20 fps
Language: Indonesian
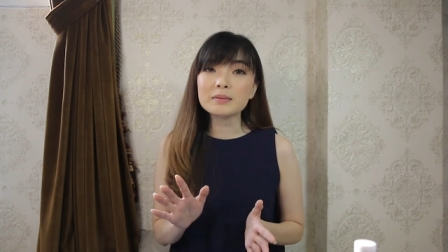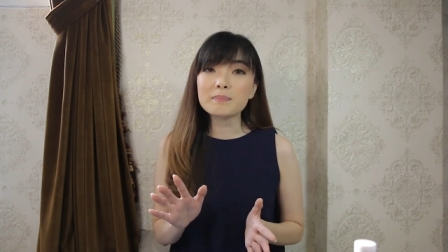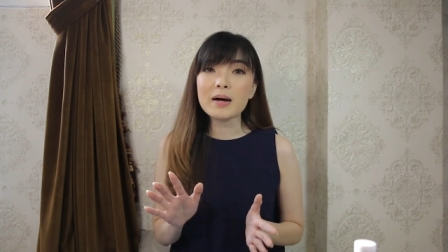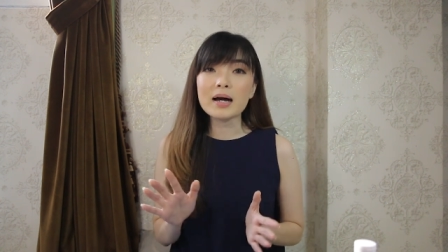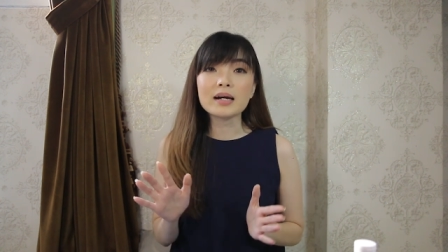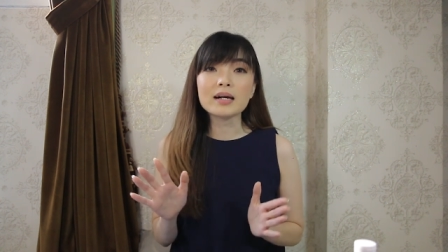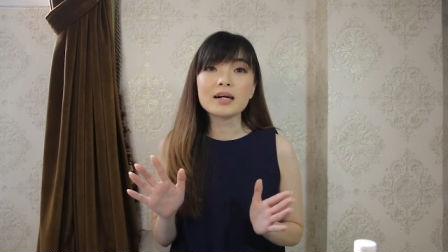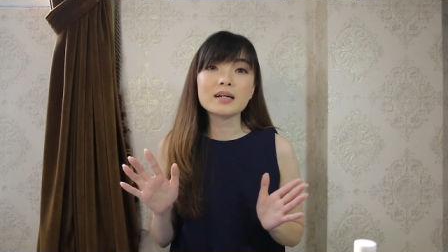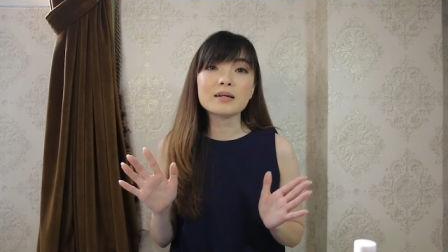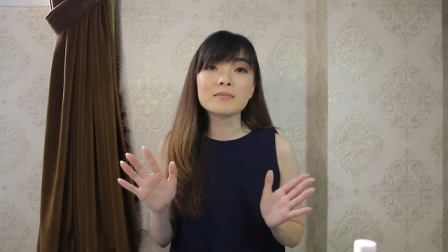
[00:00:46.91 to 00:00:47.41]

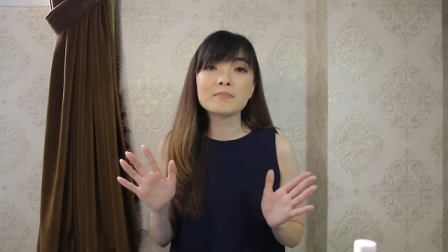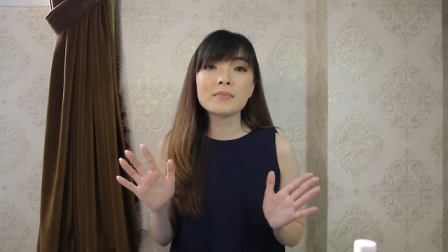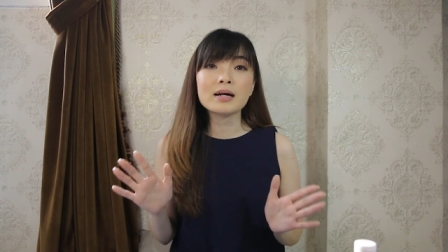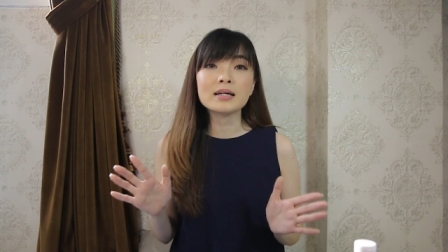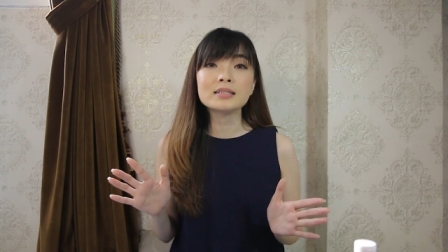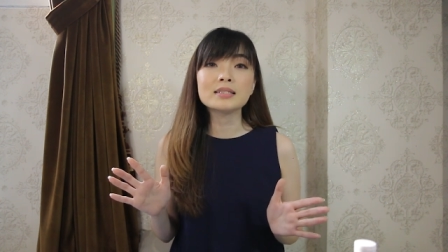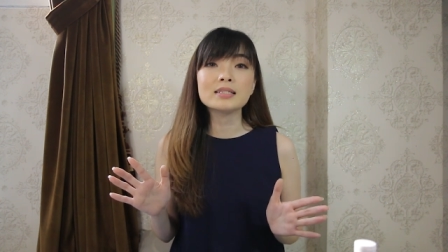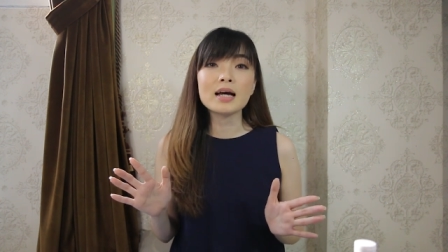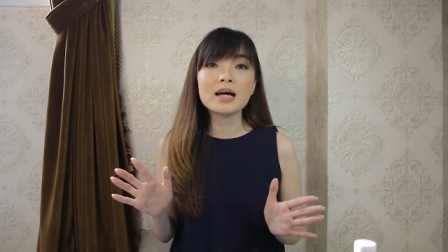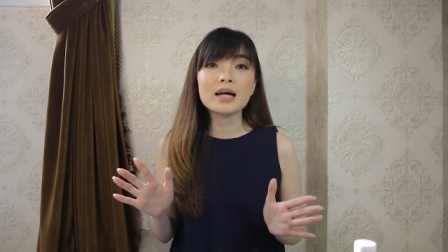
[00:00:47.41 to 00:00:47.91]
para
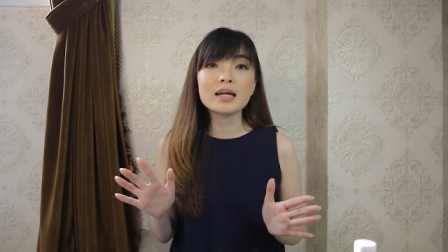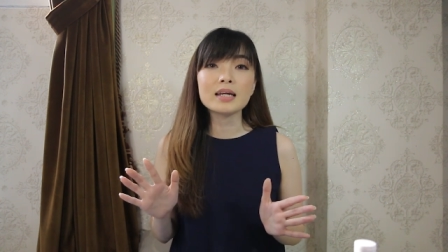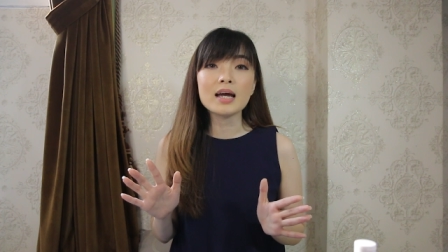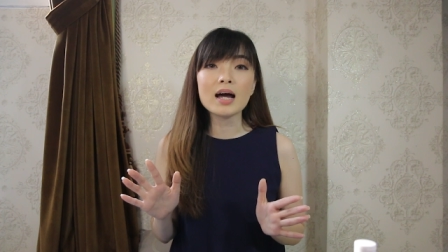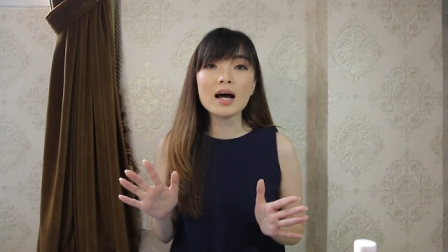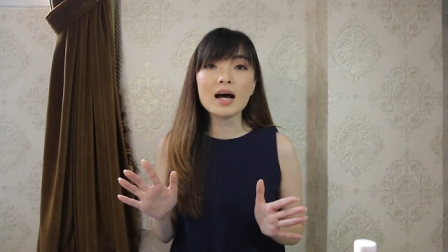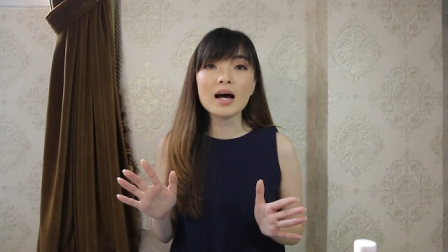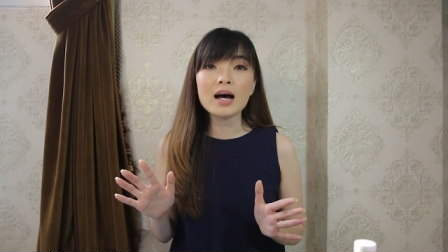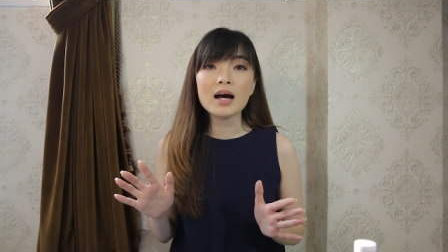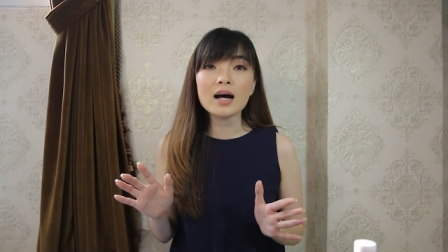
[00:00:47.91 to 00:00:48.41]
remaja
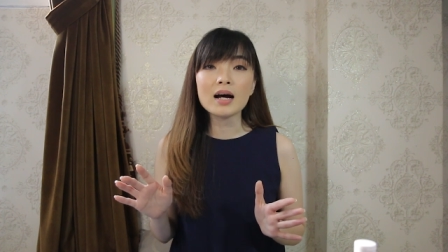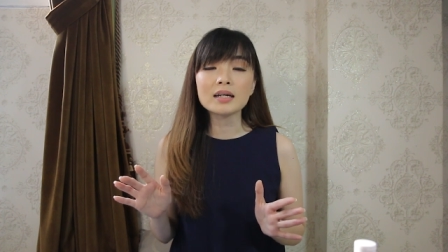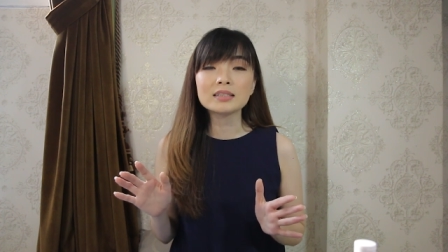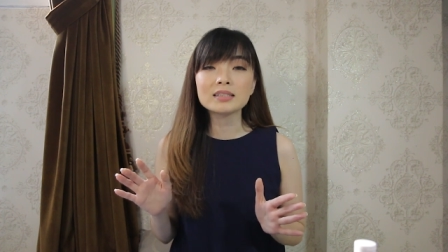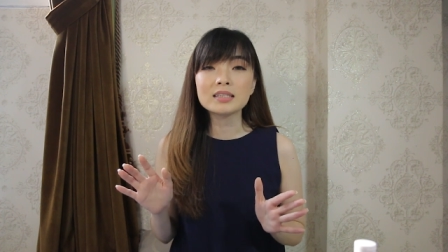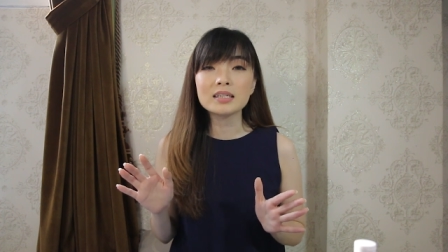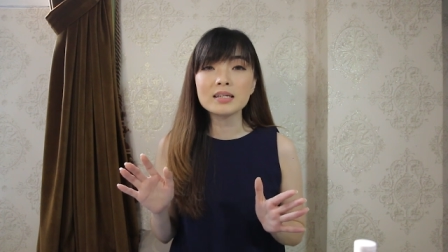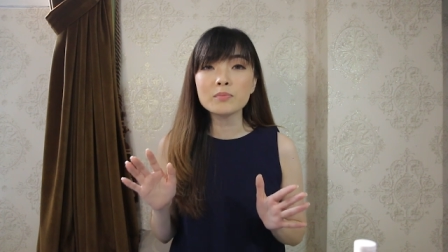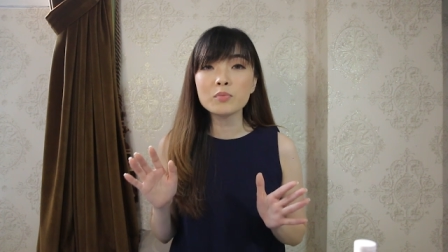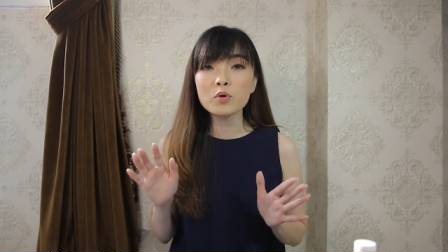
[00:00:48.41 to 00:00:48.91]
yang
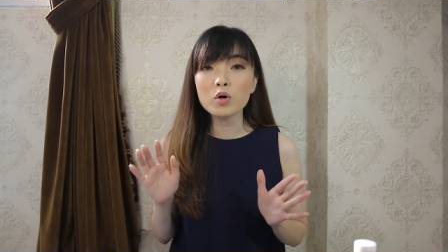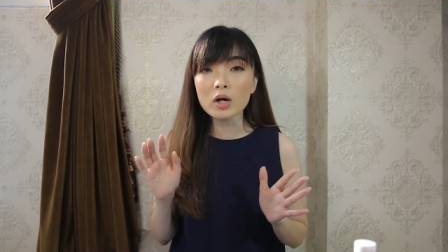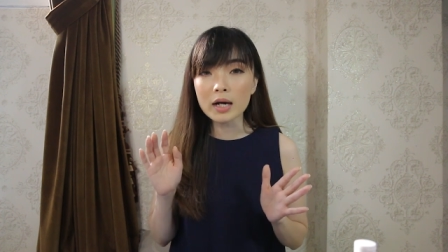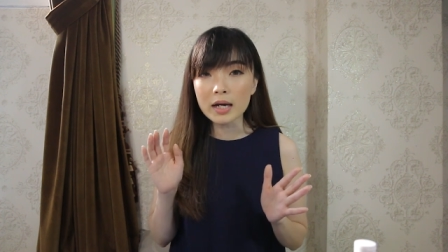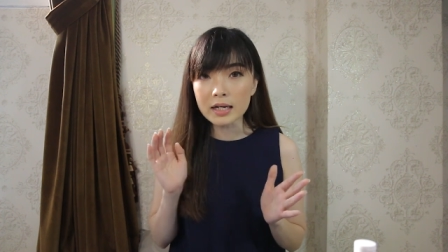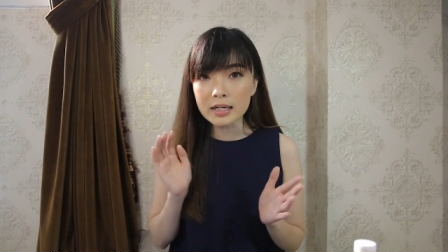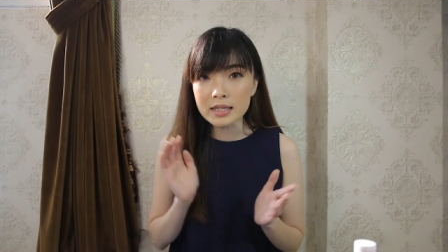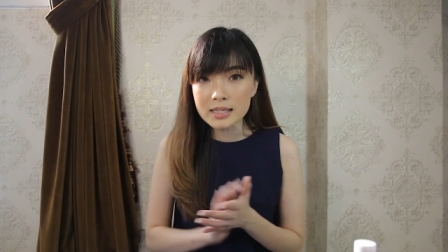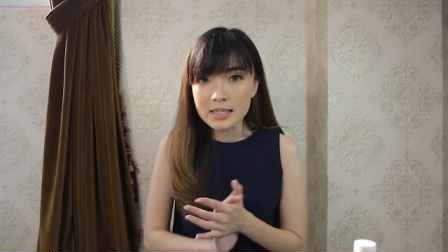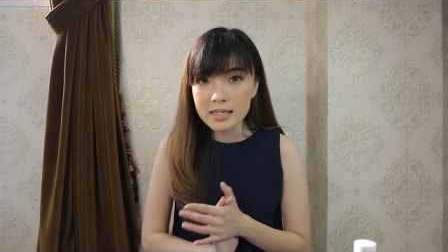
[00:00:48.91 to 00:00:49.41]
sibuk
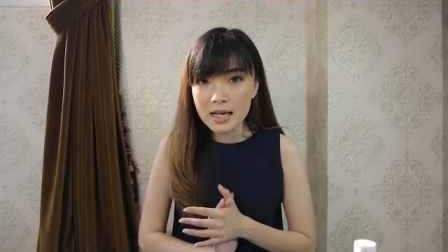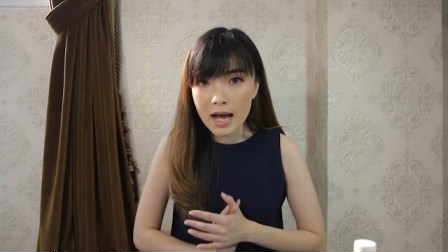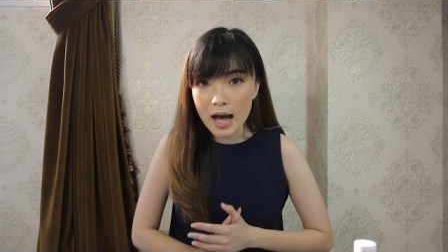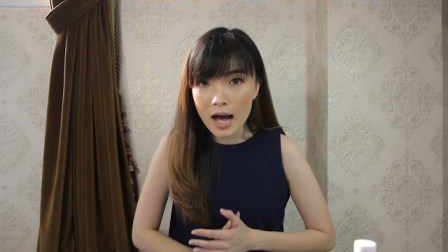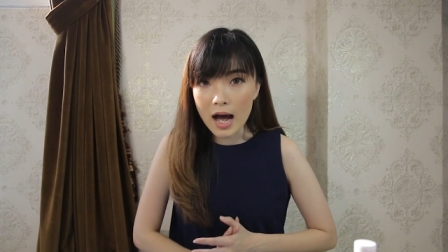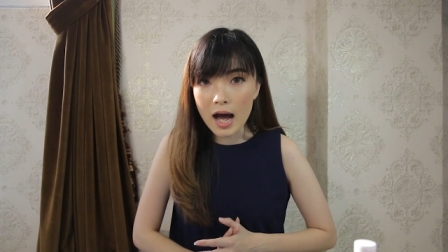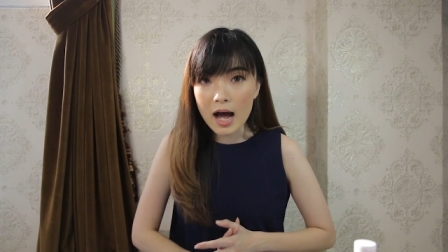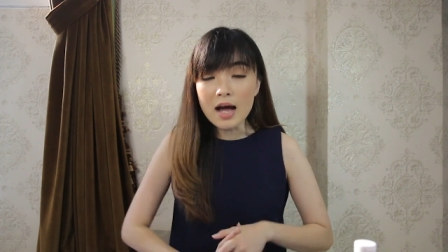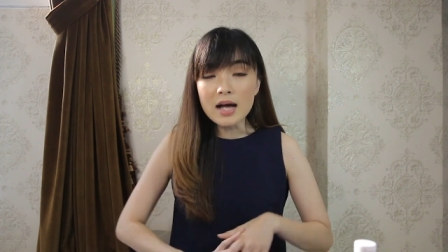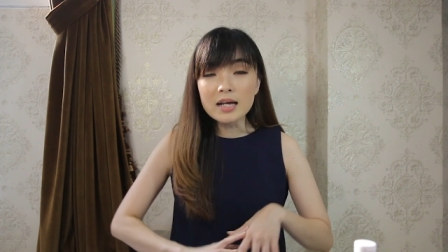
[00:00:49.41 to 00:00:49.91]

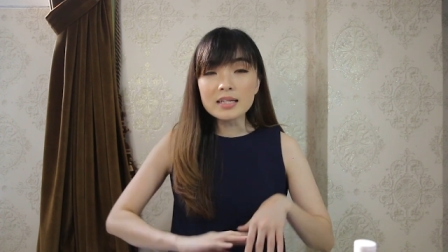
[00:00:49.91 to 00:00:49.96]
kerja,